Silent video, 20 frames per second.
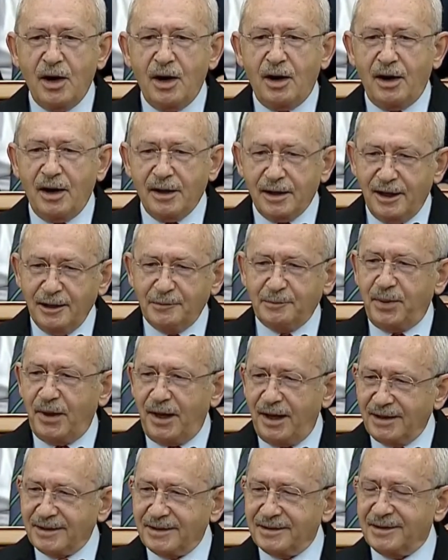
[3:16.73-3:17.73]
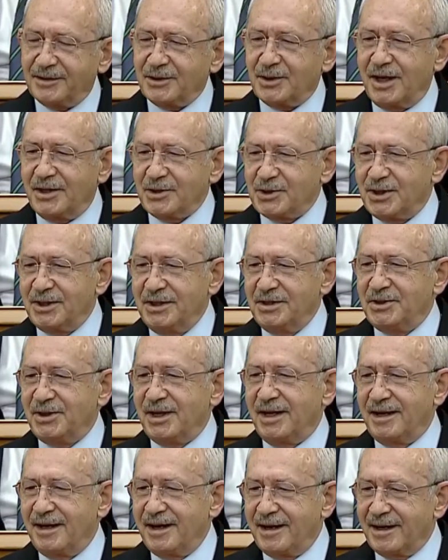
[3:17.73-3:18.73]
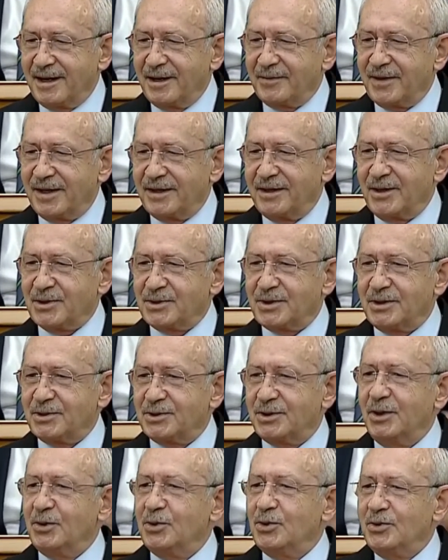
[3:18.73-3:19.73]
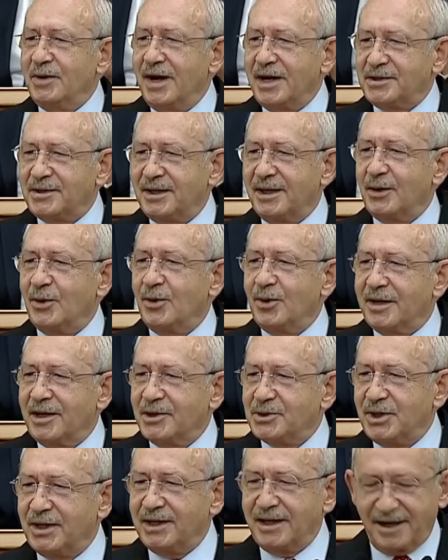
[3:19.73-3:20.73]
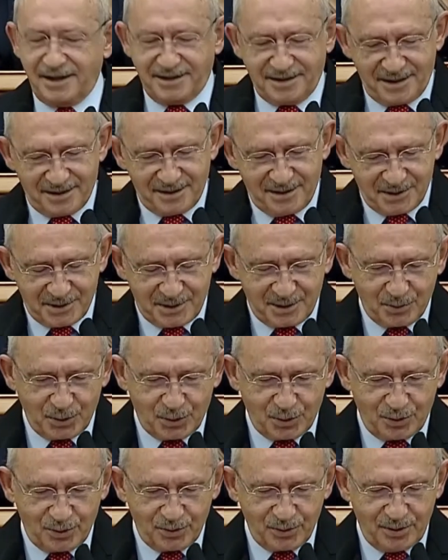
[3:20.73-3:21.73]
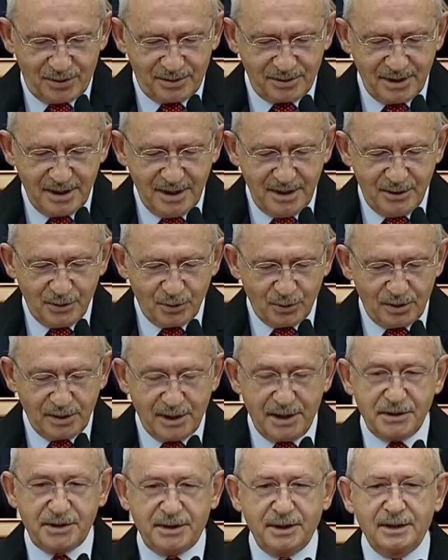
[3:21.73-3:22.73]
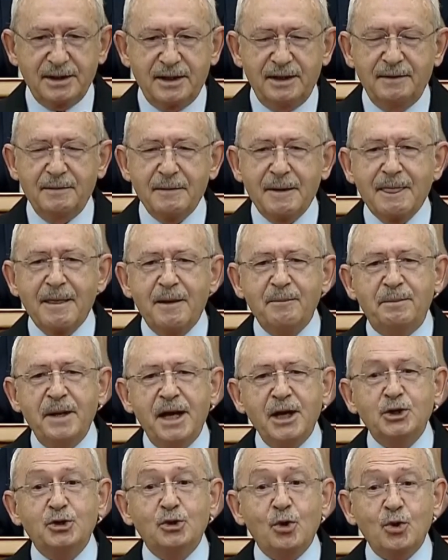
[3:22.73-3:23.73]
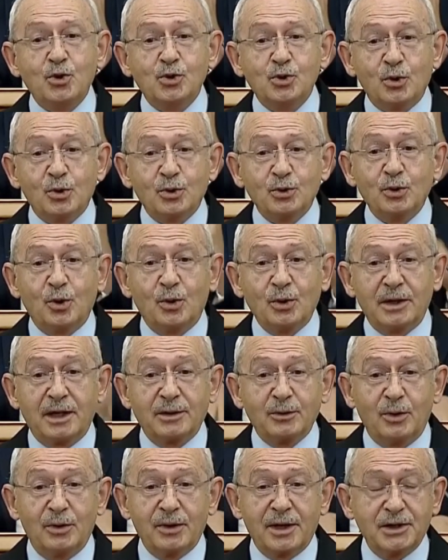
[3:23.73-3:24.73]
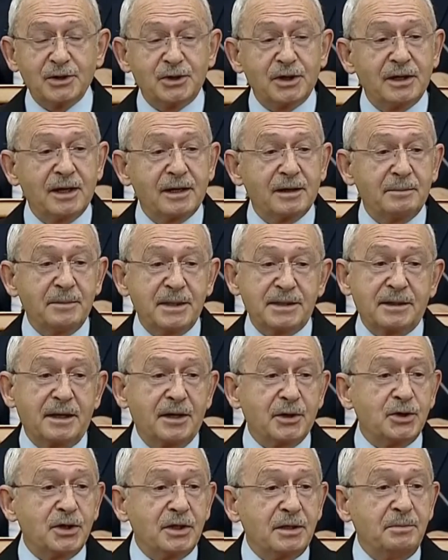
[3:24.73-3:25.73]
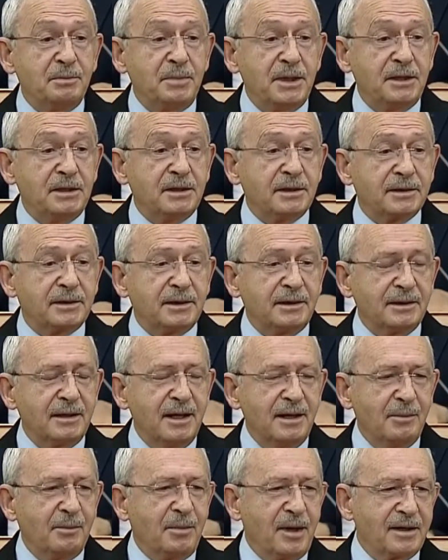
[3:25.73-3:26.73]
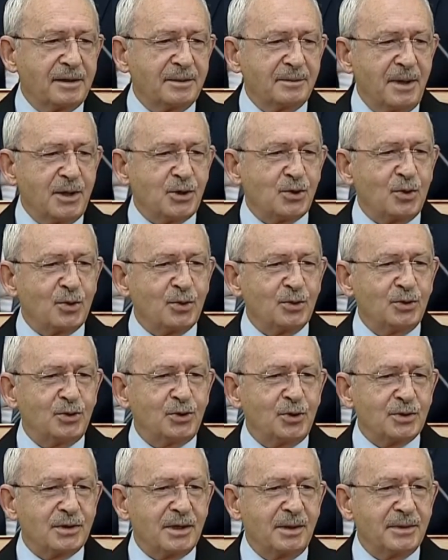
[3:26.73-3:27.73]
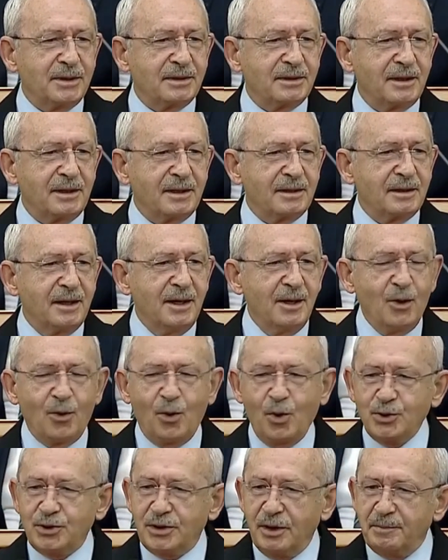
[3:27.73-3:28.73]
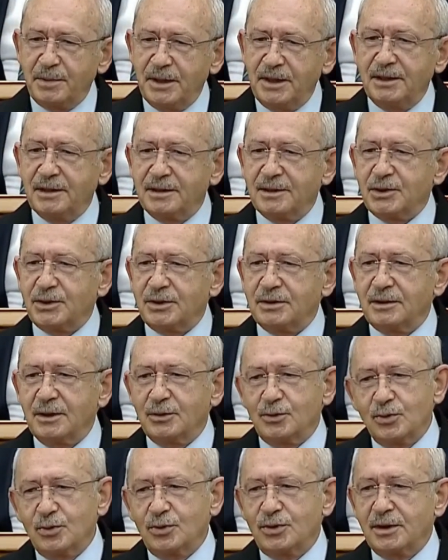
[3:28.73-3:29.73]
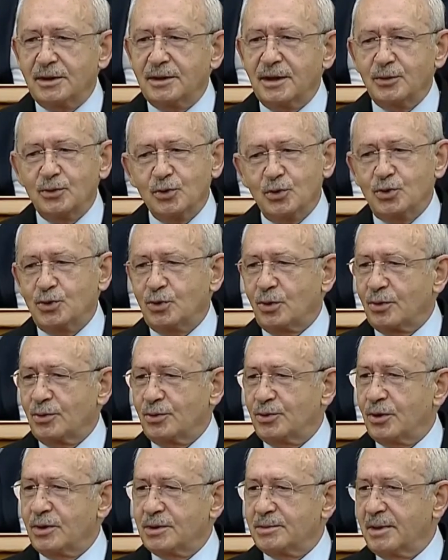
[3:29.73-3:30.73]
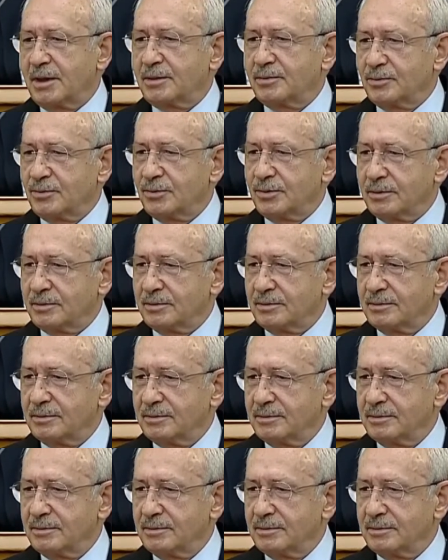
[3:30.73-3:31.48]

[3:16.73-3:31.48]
Hayat pahalılığı yansıyınca, her eve yansıyınca üniversiteye, öğrencilere de yansımış oluyor. Dolayısıyla pek çok sorunu olan öğrencilerin mesela 21 yıldır barınma sorununu çözemediler. Oysa bir yıl içinde Türkiye'de yurt sorunu çözmek mümkün.